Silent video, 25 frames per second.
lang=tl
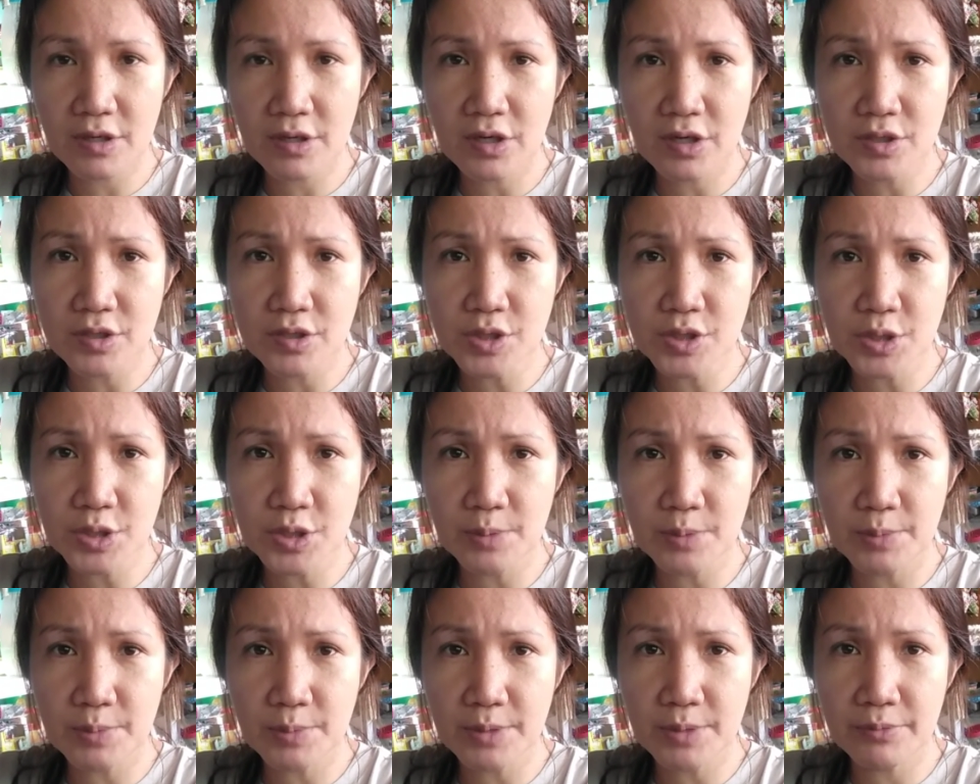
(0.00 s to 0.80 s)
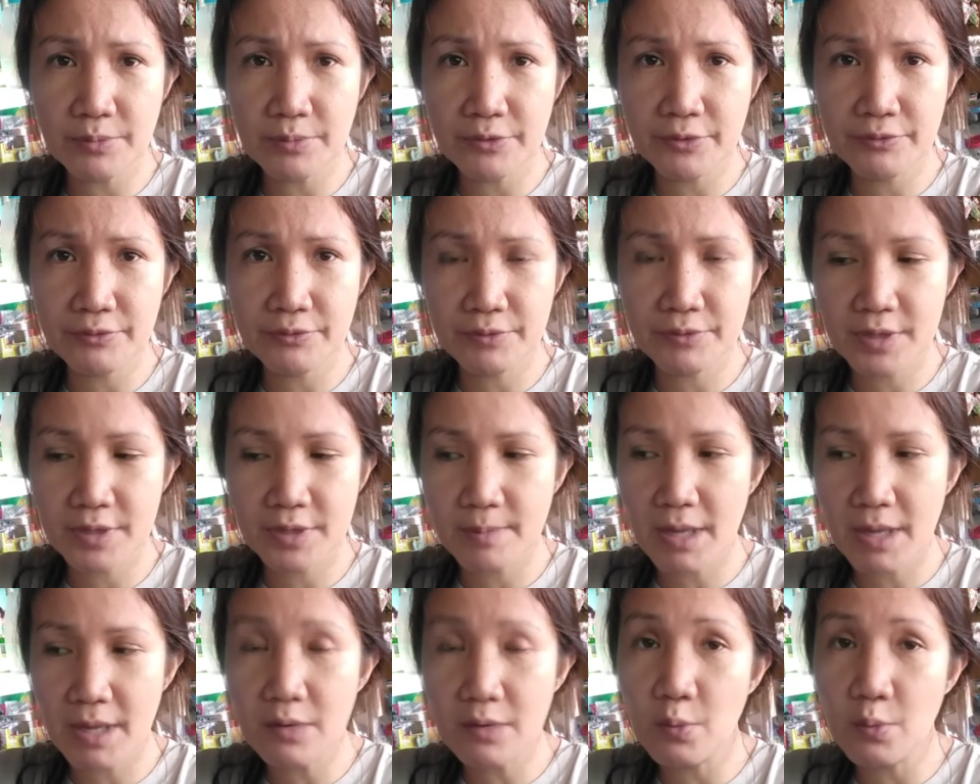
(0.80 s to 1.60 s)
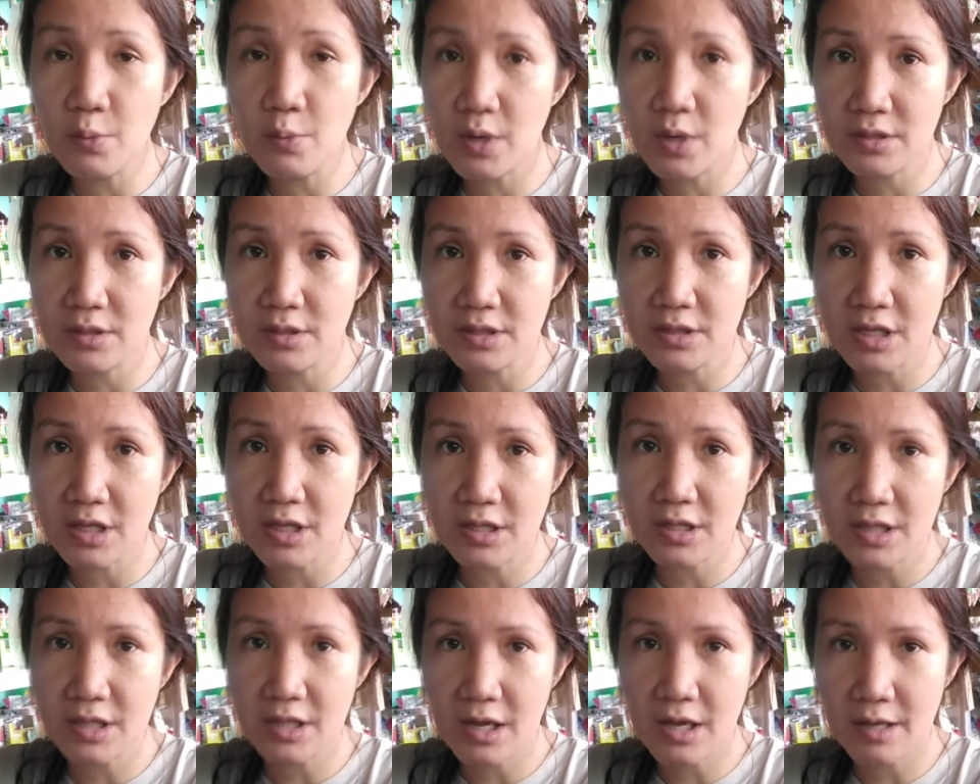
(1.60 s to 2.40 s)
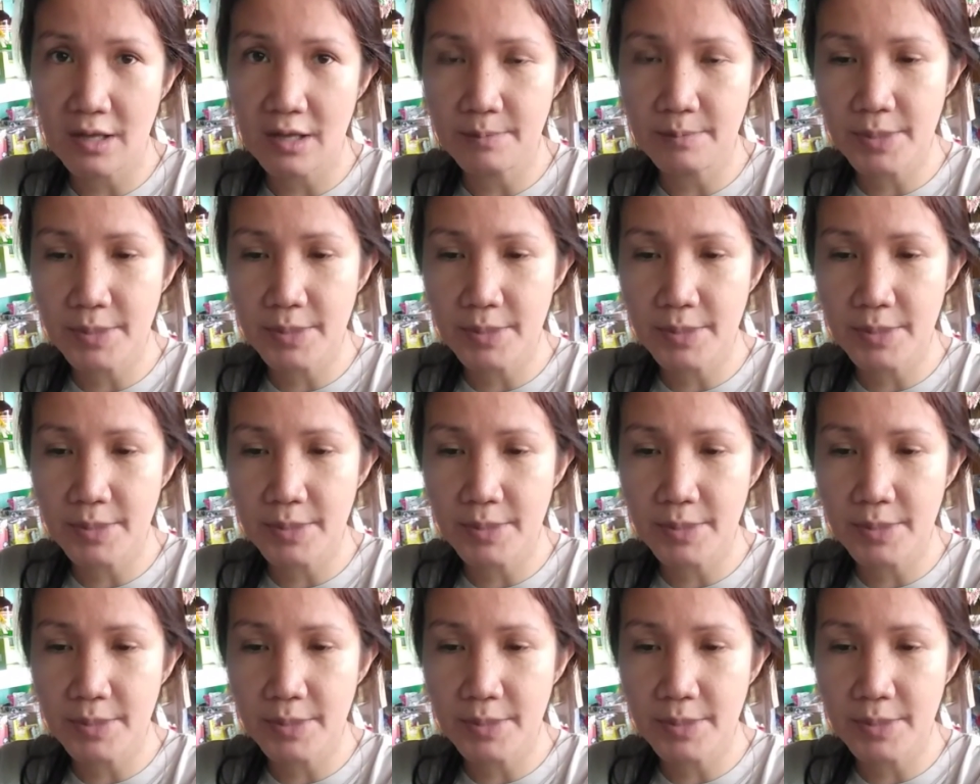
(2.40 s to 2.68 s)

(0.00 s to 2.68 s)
nga ng shipping 50, bali 110 lahat.